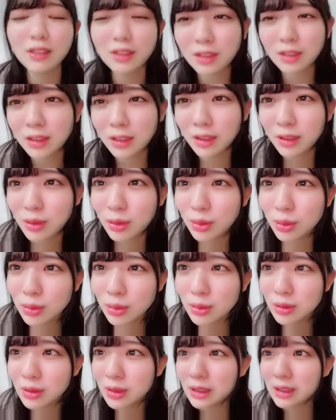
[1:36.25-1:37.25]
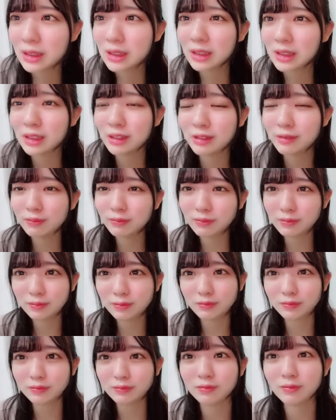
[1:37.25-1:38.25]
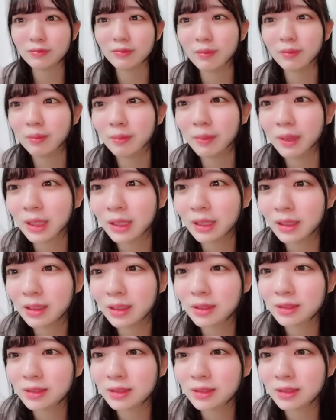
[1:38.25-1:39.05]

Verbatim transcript: ありがとう欲しいバイ